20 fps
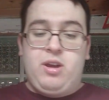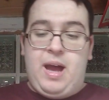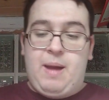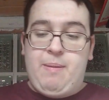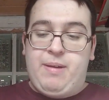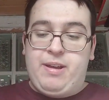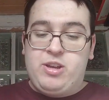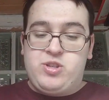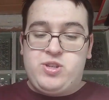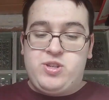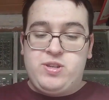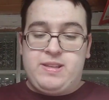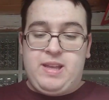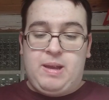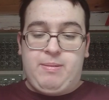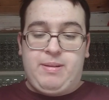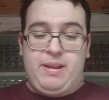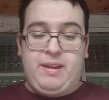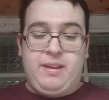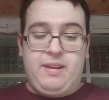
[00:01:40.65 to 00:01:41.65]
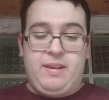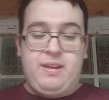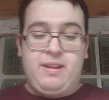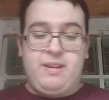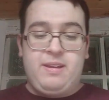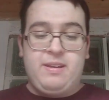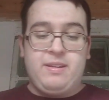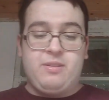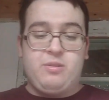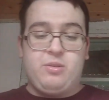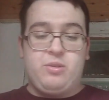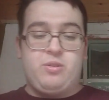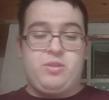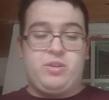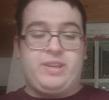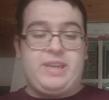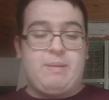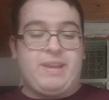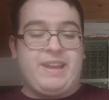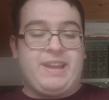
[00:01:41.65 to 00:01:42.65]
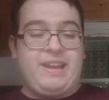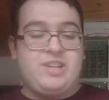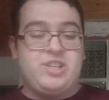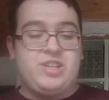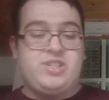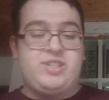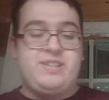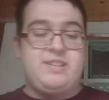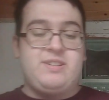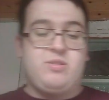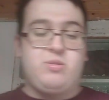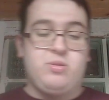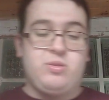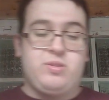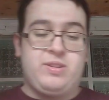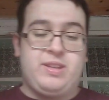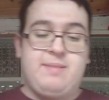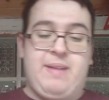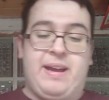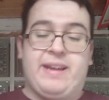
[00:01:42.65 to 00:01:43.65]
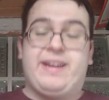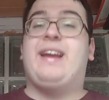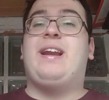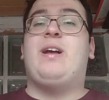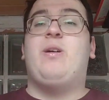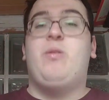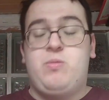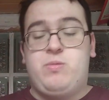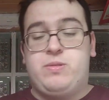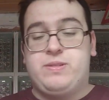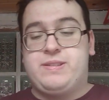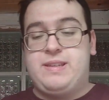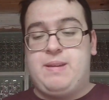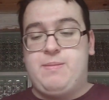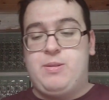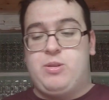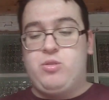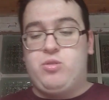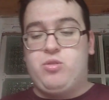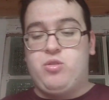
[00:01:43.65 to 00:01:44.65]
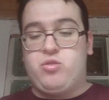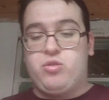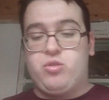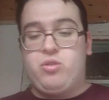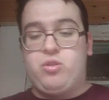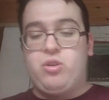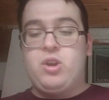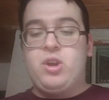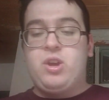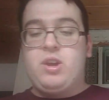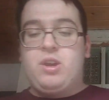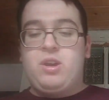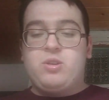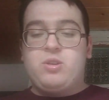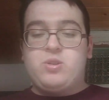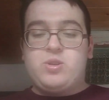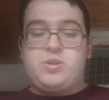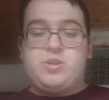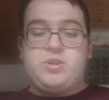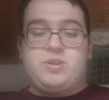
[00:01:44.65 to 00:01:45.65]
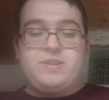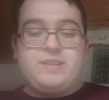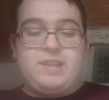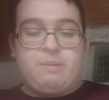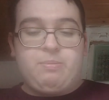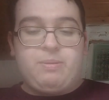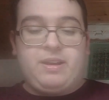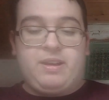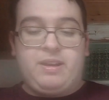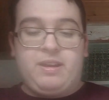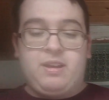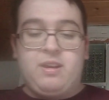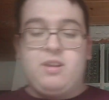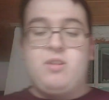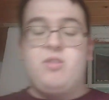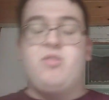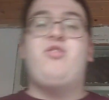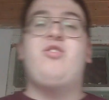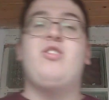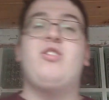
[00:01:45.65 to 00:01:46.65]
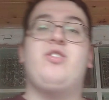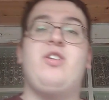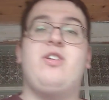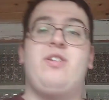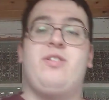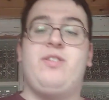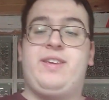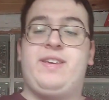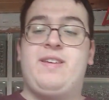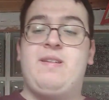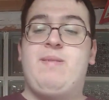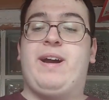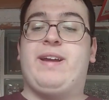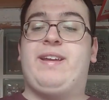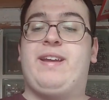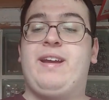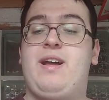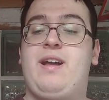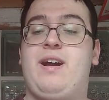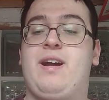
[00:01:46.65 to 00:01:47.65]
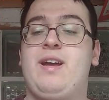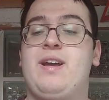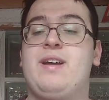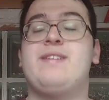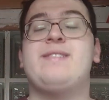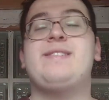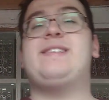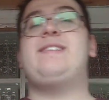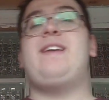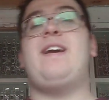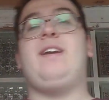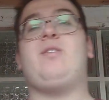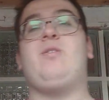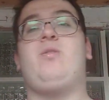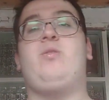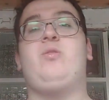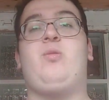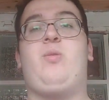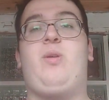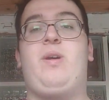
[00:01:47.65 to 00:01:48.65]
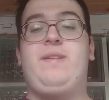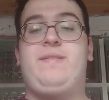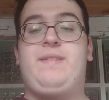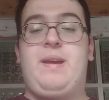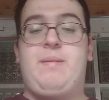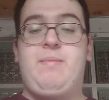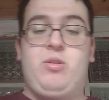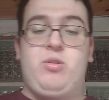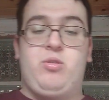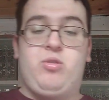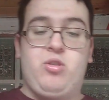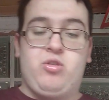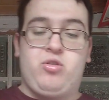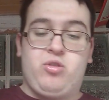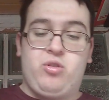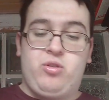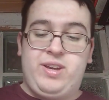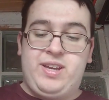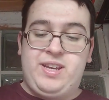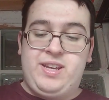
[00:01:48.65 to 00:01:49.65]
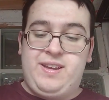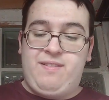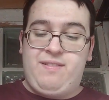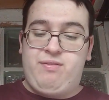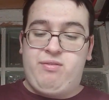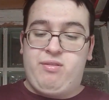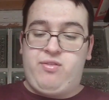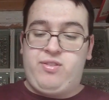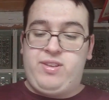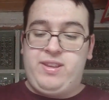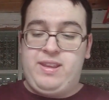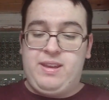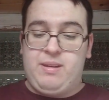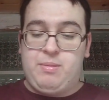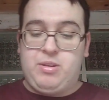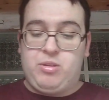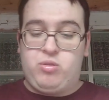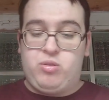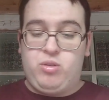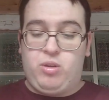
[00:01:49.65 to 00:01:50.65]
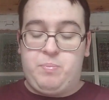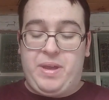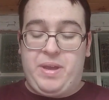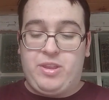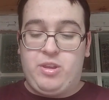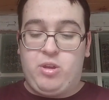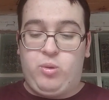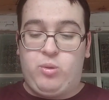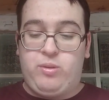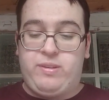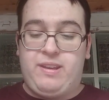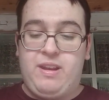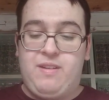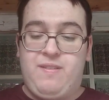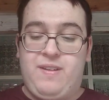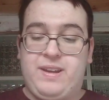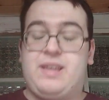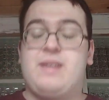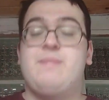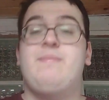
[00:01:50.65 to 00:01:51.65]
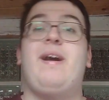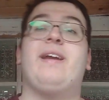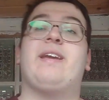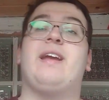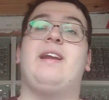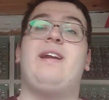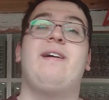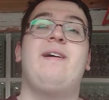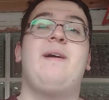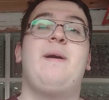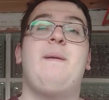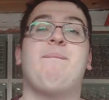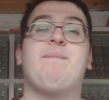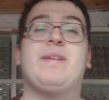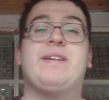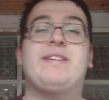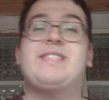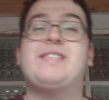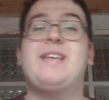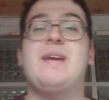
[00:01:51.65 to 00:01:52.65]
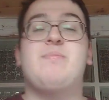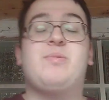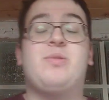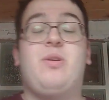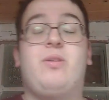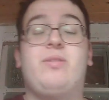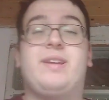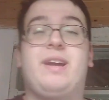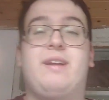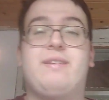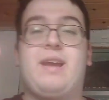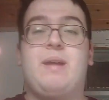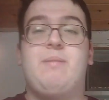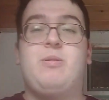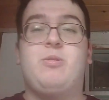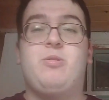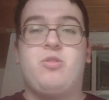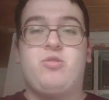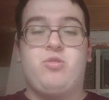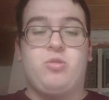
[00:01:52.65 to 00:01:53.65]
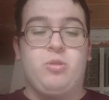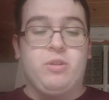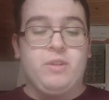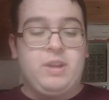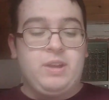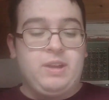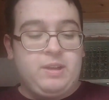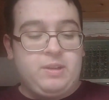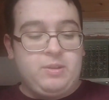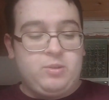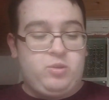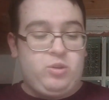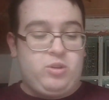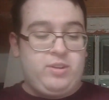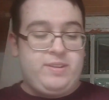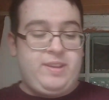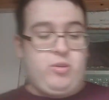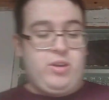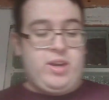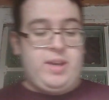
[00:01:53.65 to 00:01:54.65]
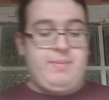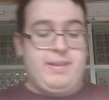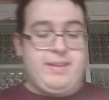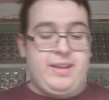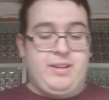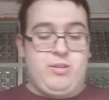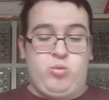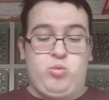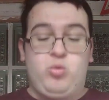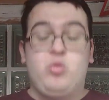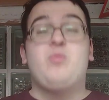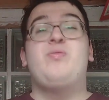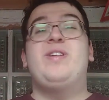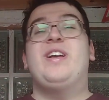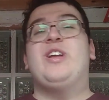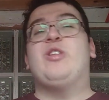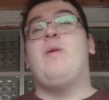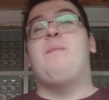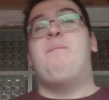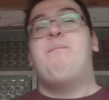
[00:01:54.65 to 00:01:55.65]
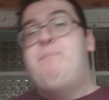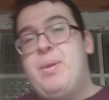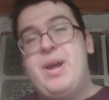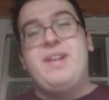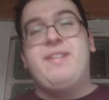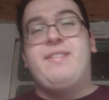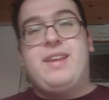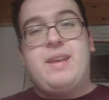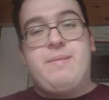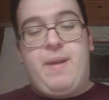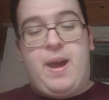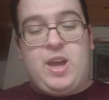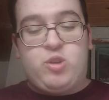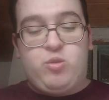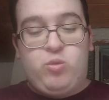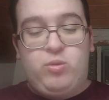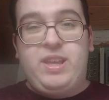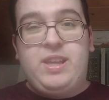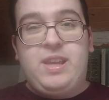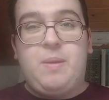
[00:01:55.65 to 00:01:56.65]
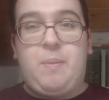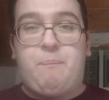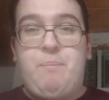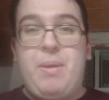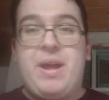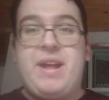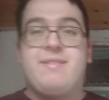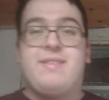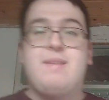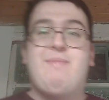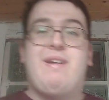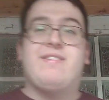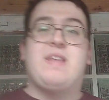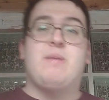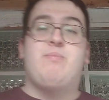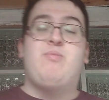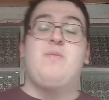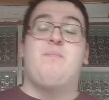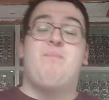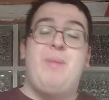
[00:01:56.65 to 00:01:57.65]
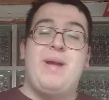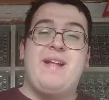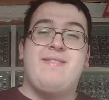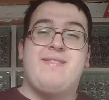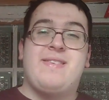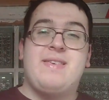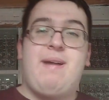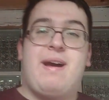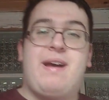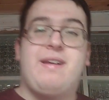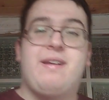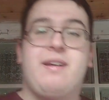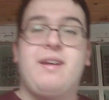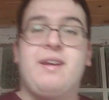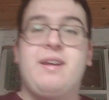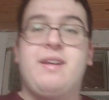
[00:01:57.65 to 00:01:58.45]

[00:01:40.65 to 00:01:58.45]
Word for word: Après, juste après, euh, Gabriel et Jesus qui marque à la onzième minute de jeu juste après Foden qui marque à la 53e minute de jeu et pour finir Monsieur Bernardo Silva qui marque à la 74e minute de jeu. Du côté du Real Madrid, doublé de Benzema, je vous le dis, Benzema, c'est plus Benzema,